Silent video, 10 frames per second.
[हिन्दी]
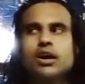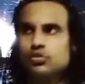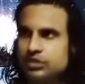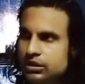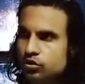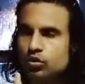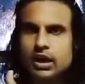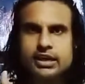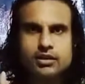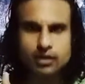उसकी टो
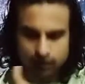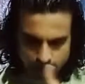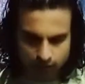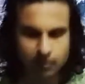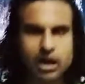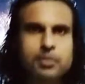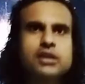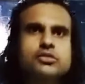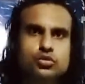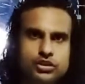लाइन हमारे
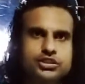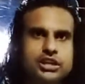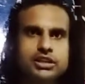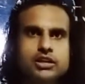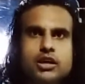पास होनी चाहिए